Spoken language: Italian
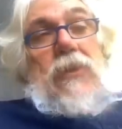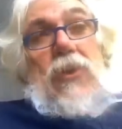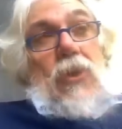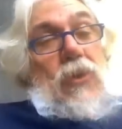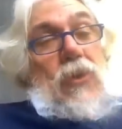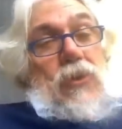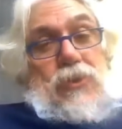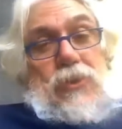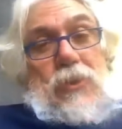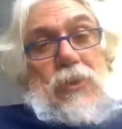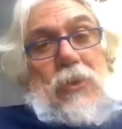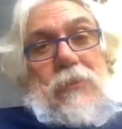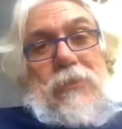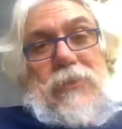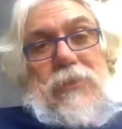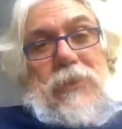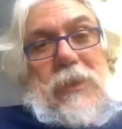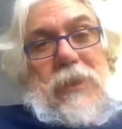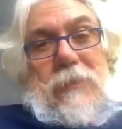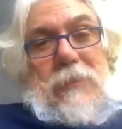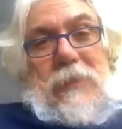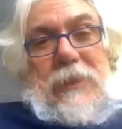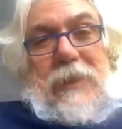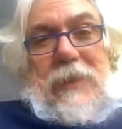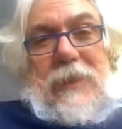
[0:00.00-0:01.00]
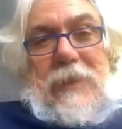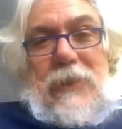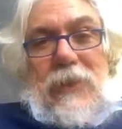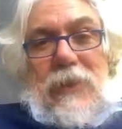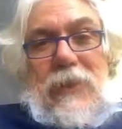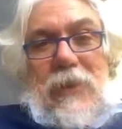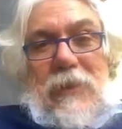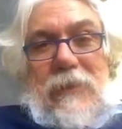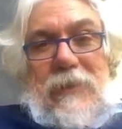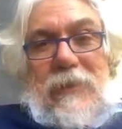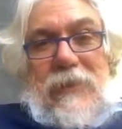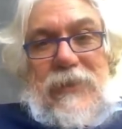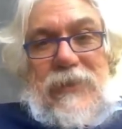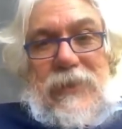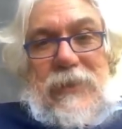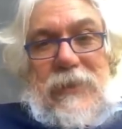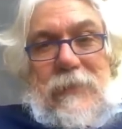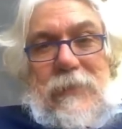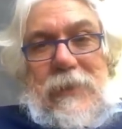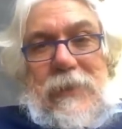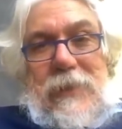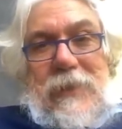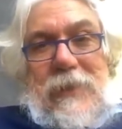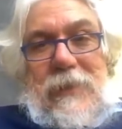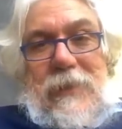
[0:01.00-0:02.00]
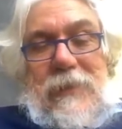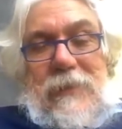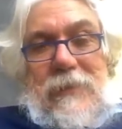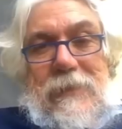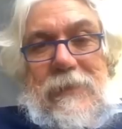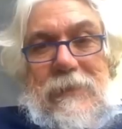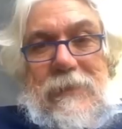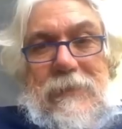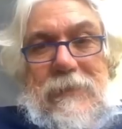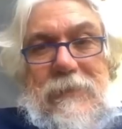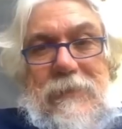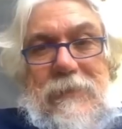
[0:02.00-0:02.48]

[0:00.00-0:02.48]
Non lo so, bisognerebbe chiedere alla Vergine Maria.